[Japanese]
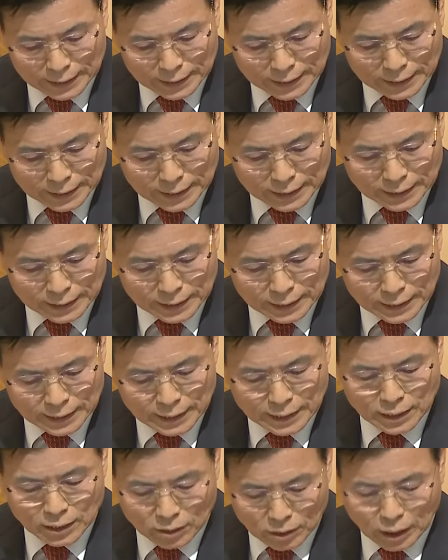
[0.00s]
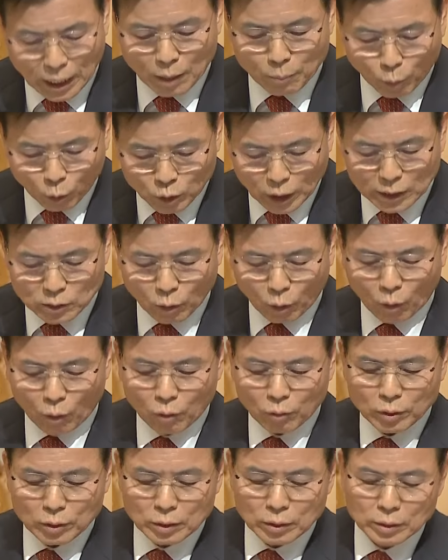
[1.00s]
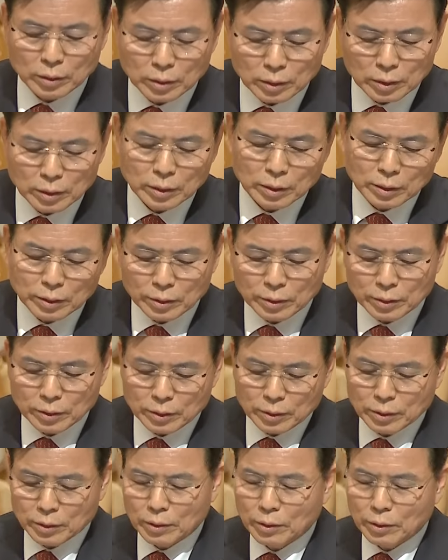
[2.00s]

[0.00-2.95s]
私たちを祝福するためでもあります